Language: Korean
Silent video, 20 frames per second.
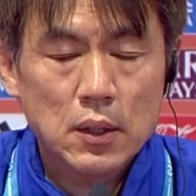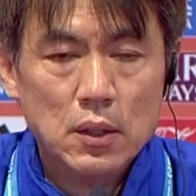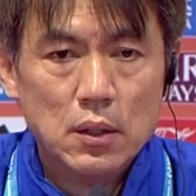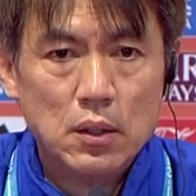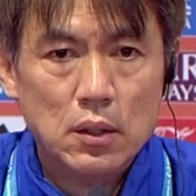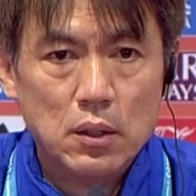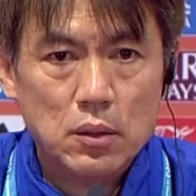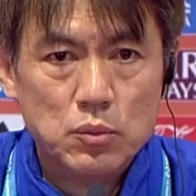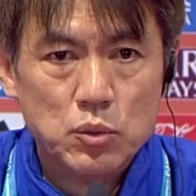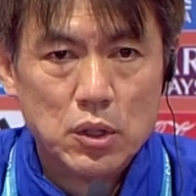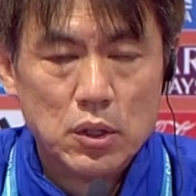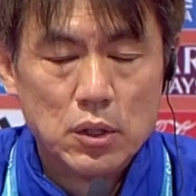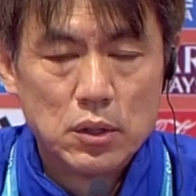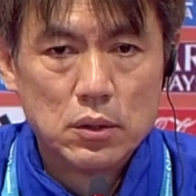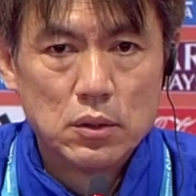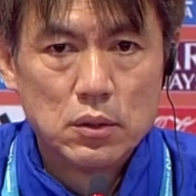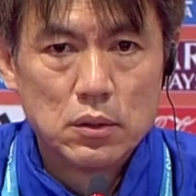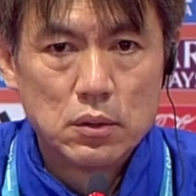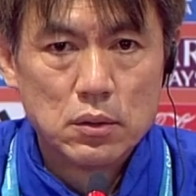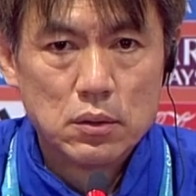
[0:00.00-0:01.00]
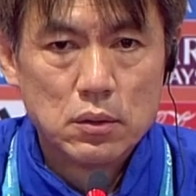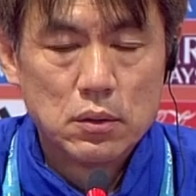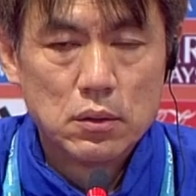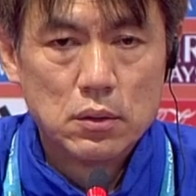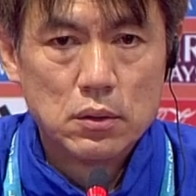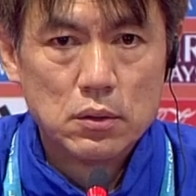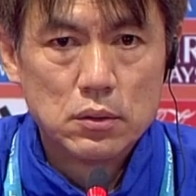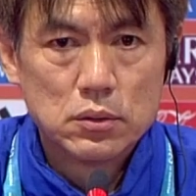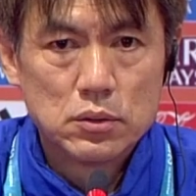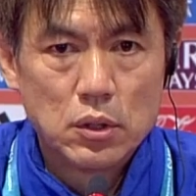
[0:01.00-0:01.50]
어, 물론
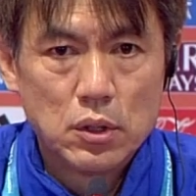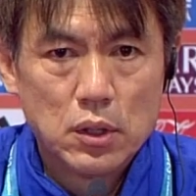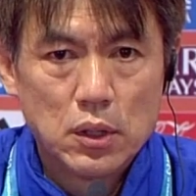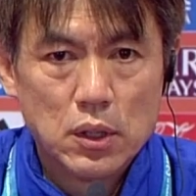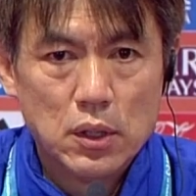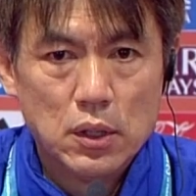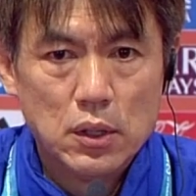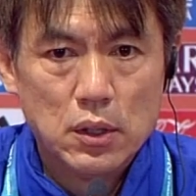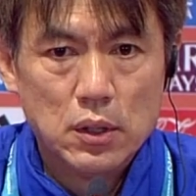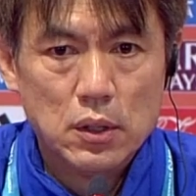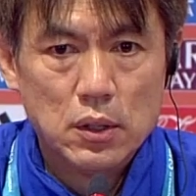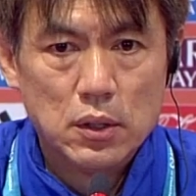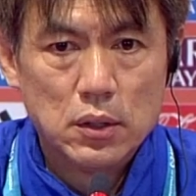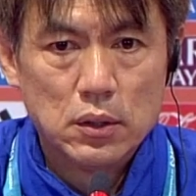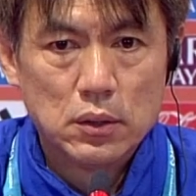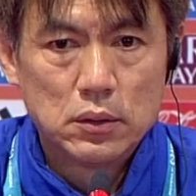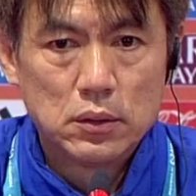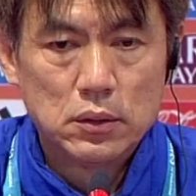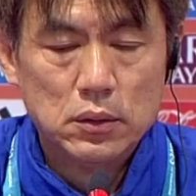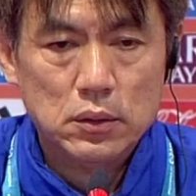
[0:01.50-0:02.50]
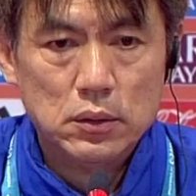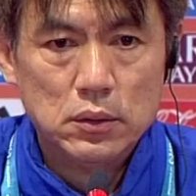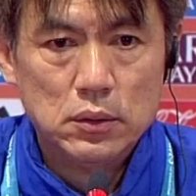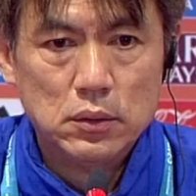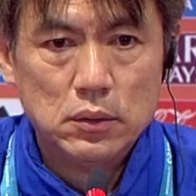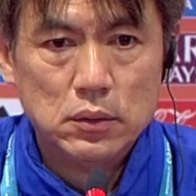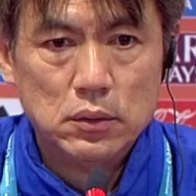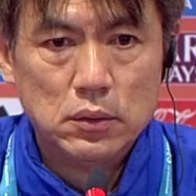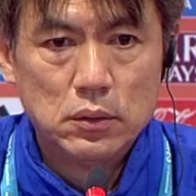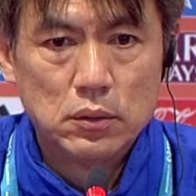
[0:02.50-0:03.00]
음, 저희가
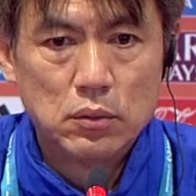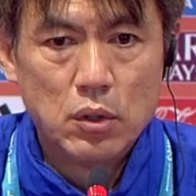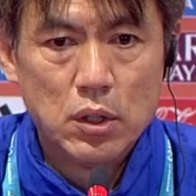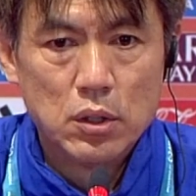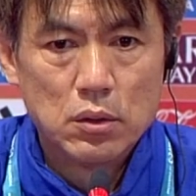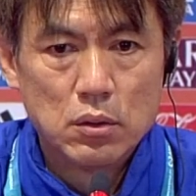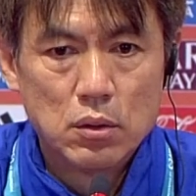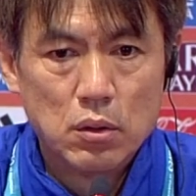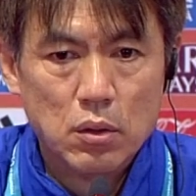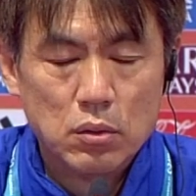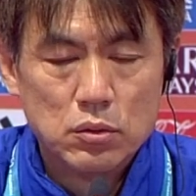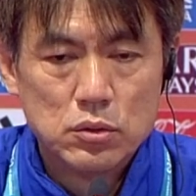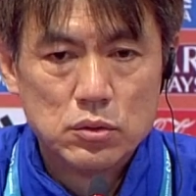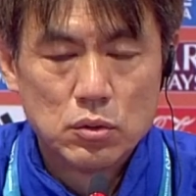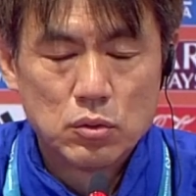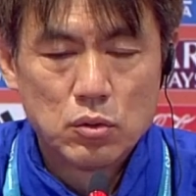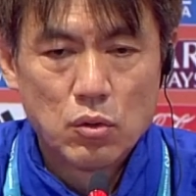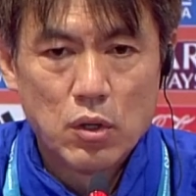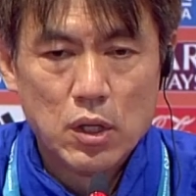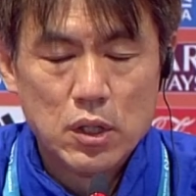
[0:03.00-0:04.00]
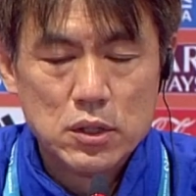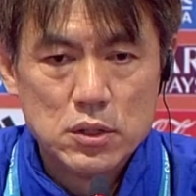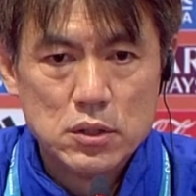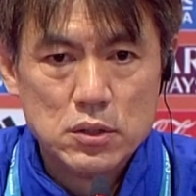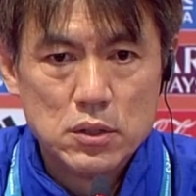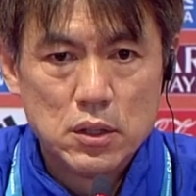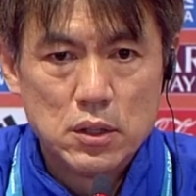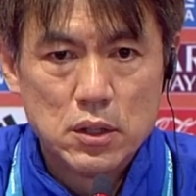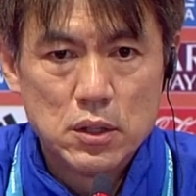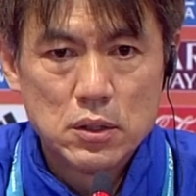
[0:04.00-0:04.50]
그 과연 어느 정도까지
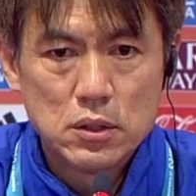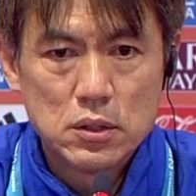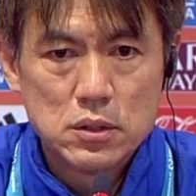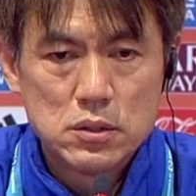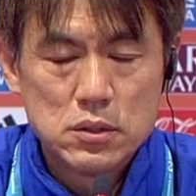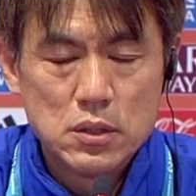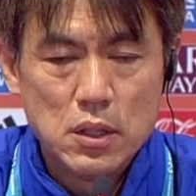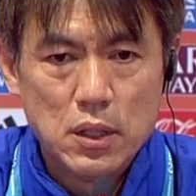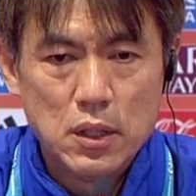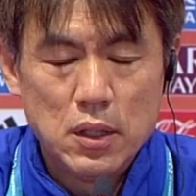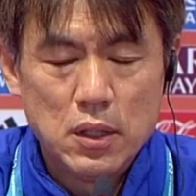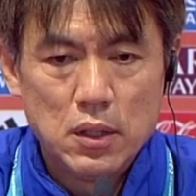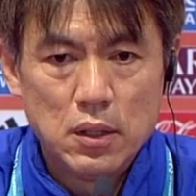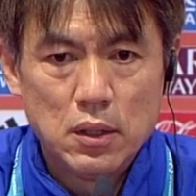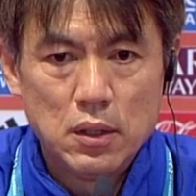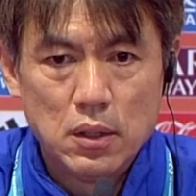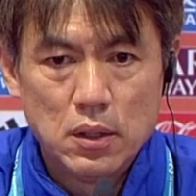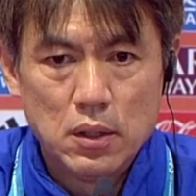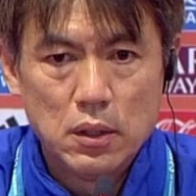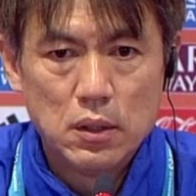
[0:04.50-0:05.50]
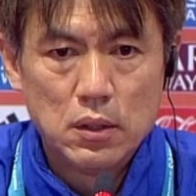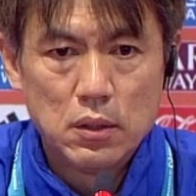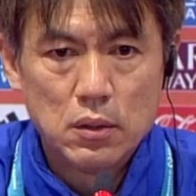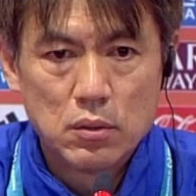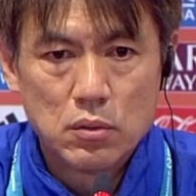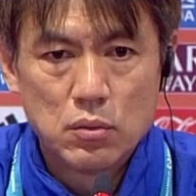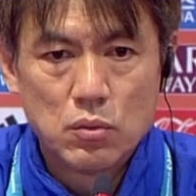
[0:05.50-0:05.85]
이제 티그리스의 에,